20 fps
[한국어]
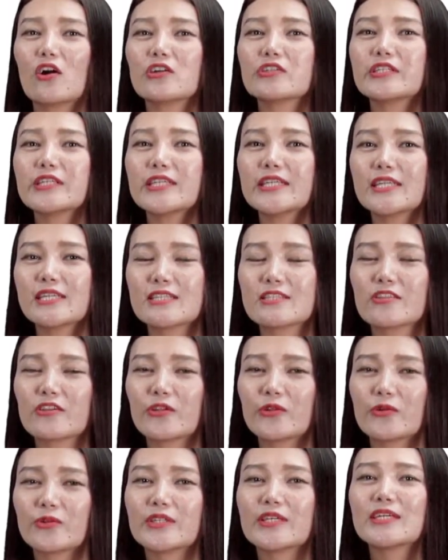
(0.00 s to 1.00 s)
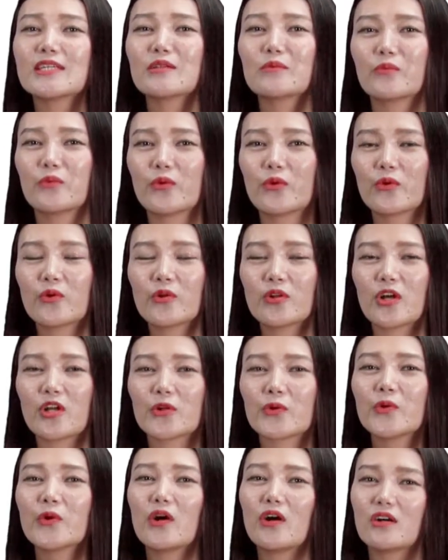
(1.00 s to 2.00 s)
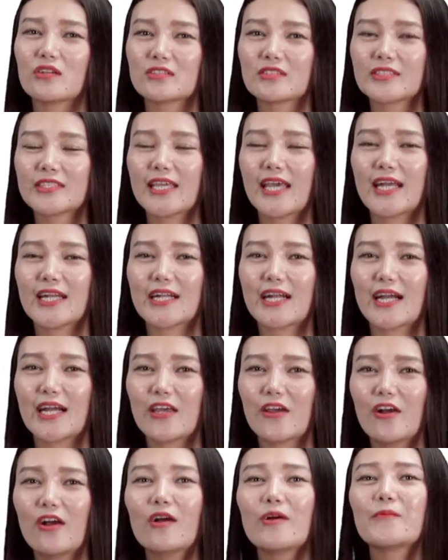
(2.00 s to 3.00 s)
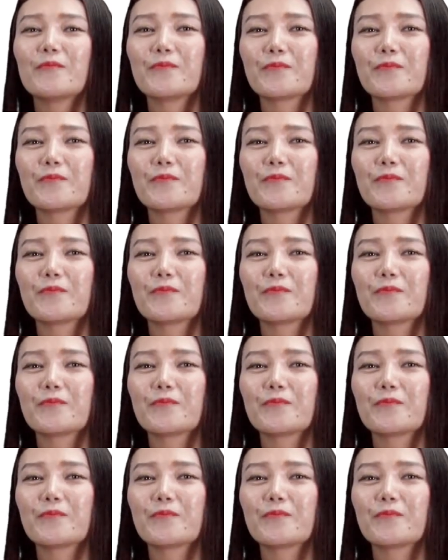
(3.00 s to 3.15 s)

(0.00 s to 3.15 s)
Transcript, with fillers: 어디 있어요는 몽골어로 어떻게 할까요?